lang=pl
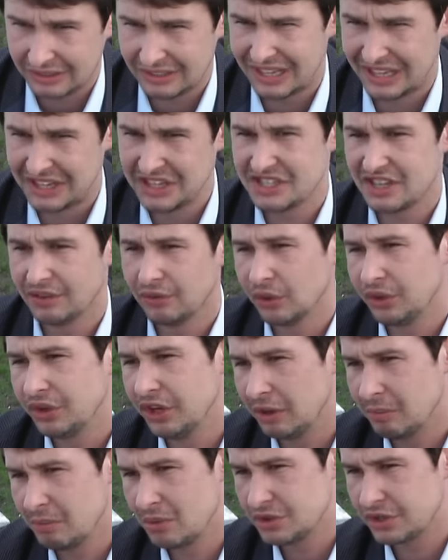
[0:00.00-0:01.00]
dany
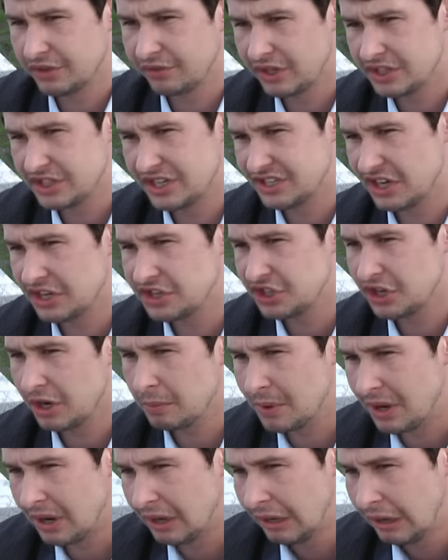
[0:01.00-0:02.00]
zawodnik może wykrzesać
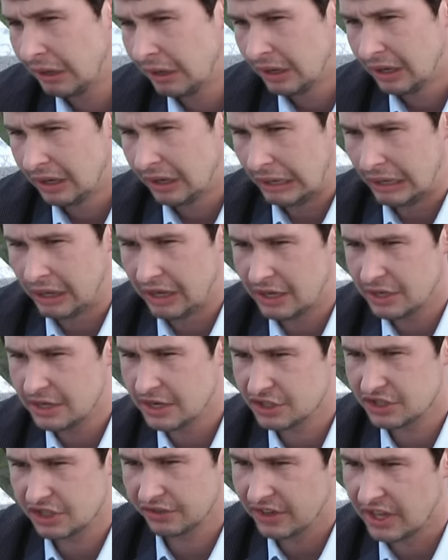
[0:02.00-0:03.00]
siebie
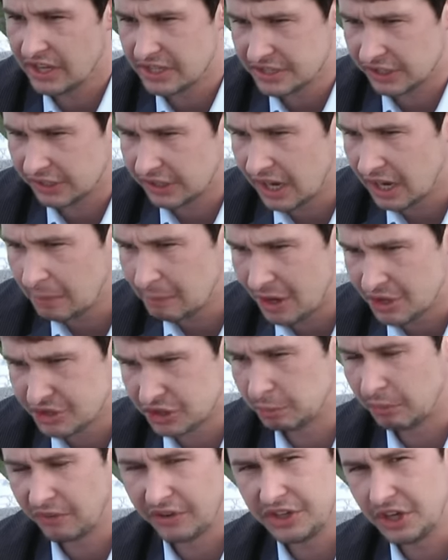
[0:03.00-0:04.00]
jeszcze więcej, tak? mając
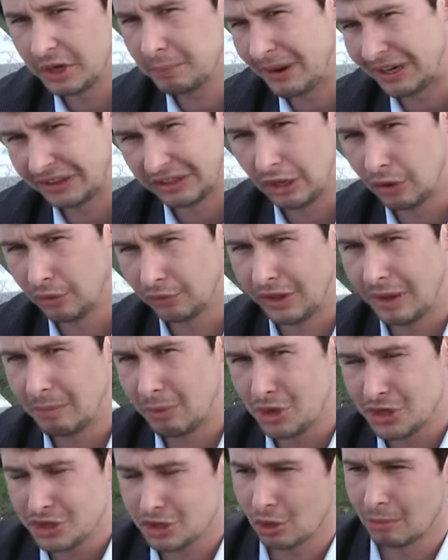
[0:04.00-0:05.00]
odpowiednich partnerów na
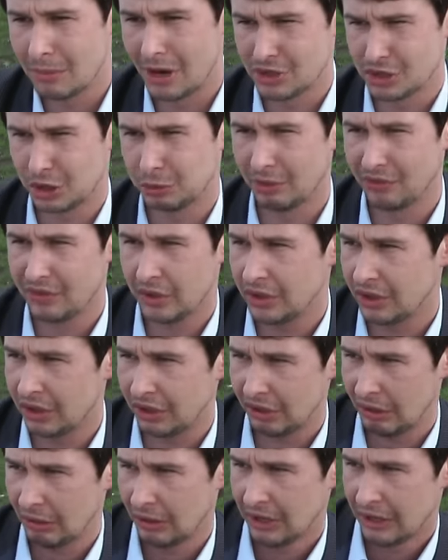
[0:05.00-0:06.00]
boisku, mając
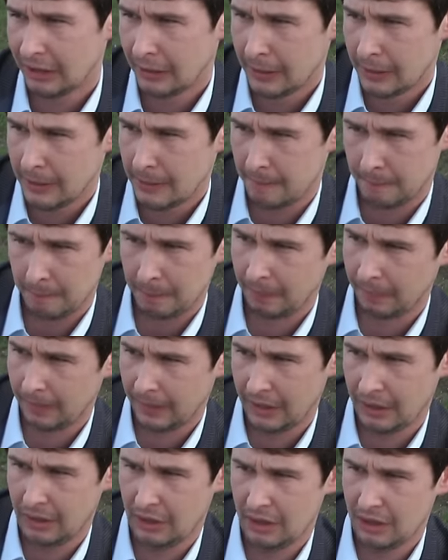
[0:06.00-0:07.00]
odpowiednich mm,
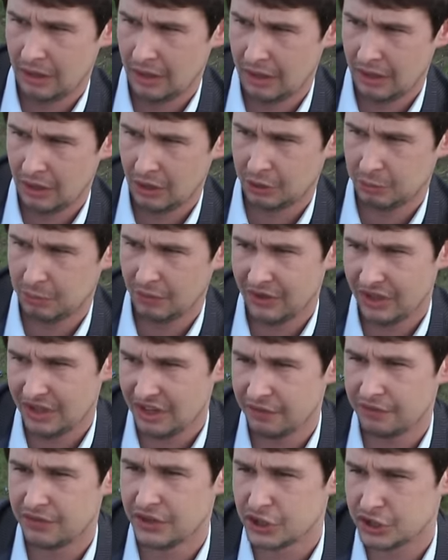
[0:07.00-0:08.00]

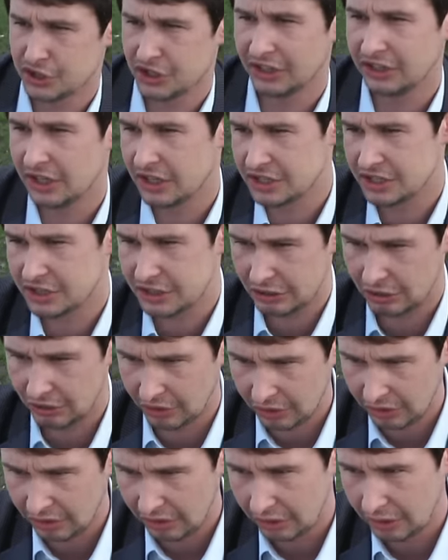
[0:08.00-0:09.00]
odpowiednie wyższe też e,
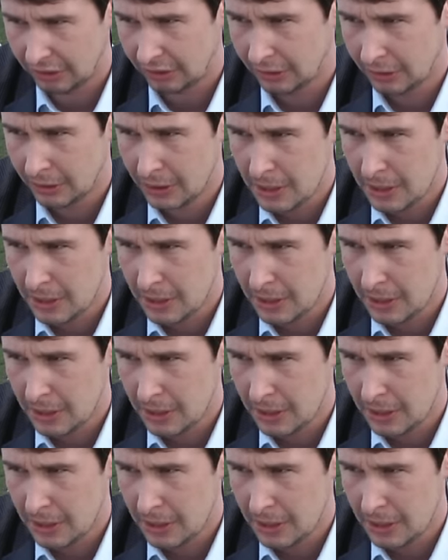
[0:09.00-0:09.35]
e,